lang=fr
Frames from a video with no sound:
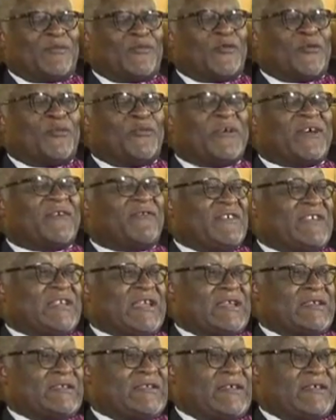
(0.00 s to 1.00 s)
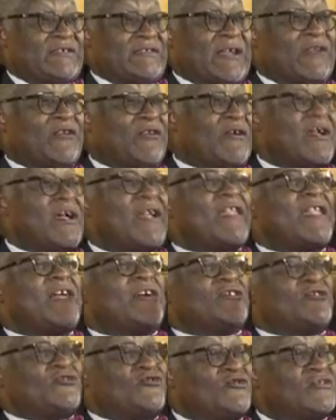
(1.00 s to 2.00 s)
Mon père faisait la sieste. Alors,
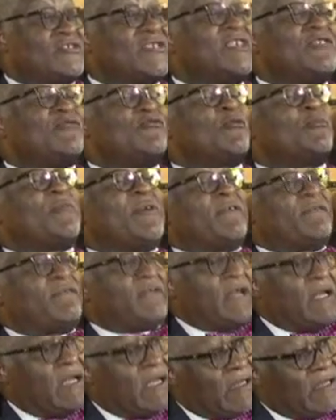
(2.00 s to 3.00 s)
la chose qu'il ne faut pas faire,